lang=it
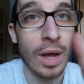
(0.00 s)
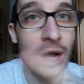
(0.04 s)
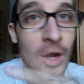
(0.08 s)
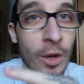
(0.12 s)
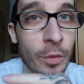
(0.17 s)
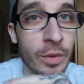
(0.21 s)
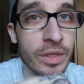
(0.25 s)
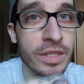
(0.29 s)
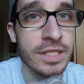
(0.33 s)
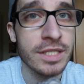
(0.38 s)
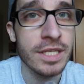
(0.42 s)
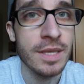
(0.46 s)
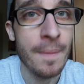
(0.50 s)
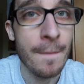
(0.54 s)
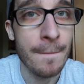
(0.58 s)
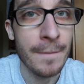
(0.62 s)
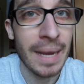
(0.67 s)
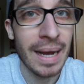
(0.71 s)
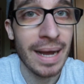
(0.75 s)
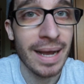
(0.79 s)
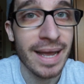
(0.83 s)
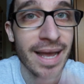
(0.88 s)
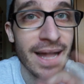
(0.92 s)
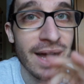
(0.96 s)
Acquisti
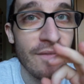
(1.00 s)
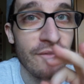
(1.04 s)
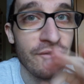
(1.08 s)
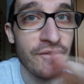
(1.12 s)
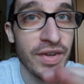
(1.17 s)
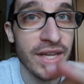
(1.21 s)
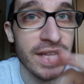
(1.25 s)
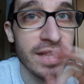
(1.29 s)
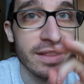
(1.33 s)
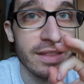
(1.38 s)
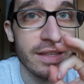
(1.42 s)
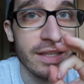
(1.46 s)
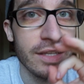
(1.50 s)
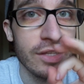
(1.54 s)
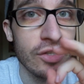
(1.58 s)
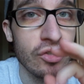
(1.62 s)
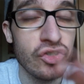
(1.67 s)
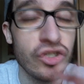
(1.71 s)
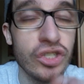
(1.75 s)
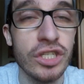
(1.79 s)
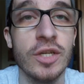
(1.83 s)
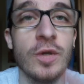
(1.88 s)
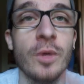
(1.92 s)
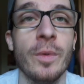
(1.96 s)
Manga
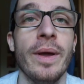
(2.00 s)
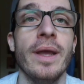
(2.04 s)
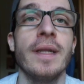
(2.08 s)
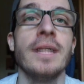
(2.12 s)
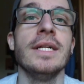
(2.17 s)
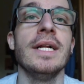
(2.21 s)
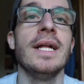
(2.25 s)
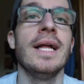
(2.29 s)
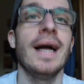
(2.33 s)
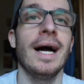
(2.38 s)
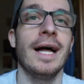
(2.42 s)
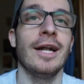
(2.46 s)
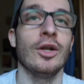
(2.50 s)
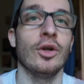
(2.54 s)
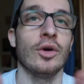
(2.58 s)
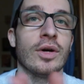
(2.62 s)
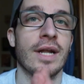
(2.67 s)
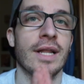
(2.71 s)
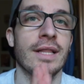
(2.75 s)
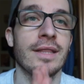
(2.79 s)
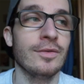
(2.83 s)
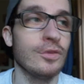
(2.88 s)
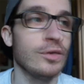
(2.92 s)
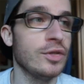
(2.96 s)
25.
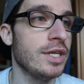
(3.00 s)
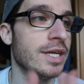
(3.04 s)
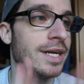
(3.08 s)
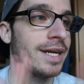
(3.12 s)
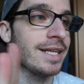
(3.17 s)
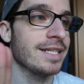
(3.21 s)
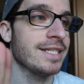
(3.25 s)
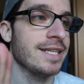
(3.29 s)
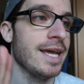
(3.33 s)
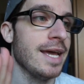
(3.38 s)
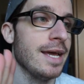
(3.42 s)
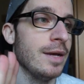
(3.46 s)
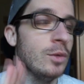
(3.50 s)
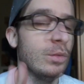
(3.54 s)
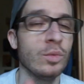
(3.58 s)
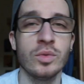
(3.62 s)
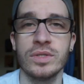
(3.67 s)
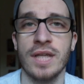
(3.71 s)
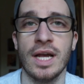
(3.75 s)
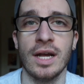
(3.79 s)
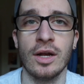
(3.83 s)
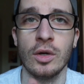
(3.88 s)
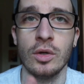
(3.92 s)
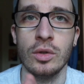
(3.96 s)
Allora, devo dire che c'è un
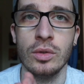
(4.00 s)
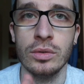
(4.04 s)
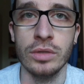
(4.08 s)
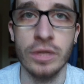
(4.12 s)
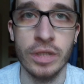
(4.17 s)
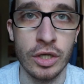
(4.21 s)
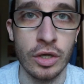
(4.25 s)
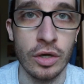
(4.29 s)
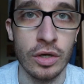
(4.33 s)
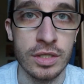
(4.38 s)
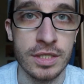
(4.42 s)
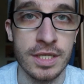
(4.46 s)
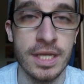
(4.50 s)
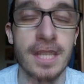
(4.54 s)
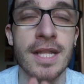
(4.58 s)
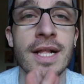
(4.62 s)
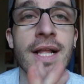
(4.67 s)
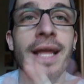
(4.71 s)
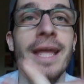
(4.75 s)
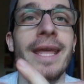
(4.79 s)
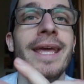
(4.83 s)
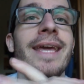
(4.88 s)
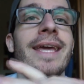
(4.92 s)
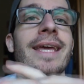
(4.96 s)
sacco di cose
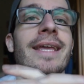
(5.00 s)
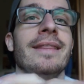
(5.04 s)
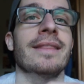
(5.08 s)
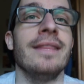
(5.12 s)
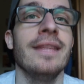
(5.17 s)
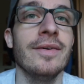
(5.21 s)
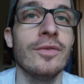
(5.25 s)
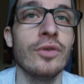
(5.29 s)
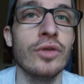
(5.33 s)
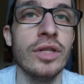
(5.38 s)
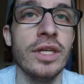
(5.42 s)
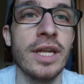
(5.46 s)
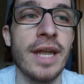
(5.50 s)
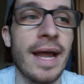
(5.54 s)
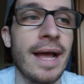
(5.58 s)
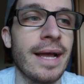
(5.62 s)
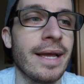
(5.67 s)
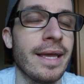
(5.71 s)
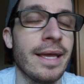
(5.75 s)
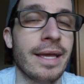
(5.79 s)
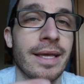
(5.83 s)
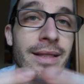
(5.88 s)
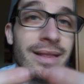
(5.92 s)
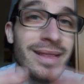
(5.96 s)
e devo dire
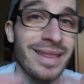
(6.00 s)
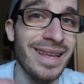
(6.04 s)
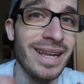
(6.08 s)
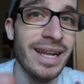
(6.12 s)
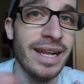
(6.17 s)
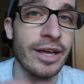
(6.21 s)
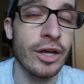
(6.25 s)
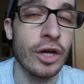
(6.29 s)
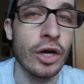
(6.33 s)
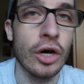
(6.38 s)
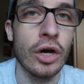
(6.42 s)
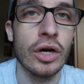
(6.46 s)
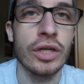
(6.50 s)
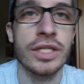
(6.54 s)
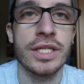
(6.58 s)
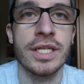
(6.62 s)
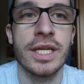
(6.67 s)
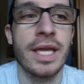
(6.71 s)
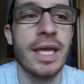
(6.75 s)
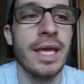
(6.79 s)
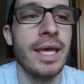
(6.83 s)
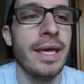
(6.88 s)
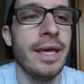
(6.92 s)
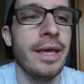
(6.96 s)
anche che delle cose
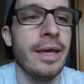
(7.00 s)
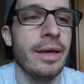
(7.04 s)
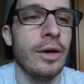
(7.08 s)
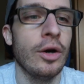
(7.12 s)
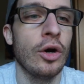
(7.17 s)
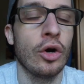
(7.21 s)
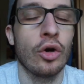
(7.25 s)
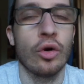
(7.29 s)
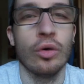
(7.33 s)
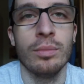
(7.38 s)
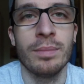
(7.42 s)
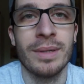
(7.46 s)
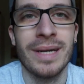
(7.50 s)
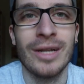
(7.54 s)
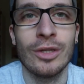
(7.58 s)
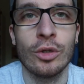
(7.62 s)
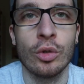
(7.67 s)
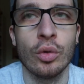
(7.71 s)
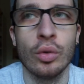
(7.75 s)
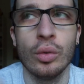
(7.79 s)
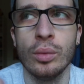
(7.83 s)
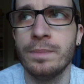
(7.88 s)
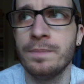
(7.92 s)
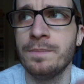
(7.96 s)
che ho
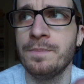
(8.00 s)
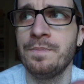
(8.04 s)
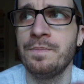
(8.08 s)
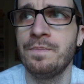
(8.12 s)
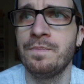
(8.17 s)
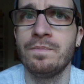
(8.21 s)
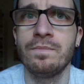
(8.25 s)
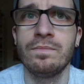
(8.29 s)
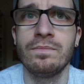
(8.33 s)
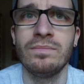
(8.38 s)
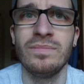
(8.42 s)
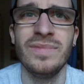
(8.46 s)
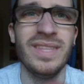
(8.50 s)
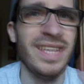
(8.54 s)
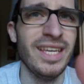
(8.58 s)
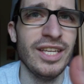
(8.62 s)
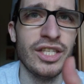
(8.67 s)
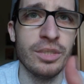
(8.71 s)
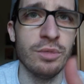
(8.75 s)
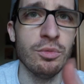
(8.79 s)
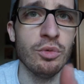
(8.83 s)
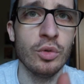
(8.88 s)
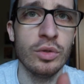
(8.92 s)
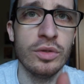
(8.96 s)
comprato
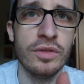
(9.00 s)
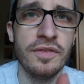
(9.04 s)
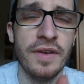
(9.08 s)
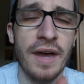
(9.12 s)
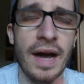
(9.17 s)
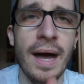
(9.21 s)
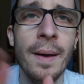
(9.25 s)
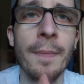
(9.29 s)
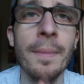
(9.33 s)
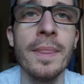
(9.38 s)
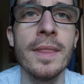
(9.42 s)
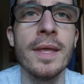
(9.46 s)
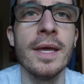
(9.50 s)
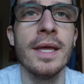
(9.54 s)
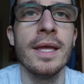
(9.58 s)
10 minuti fa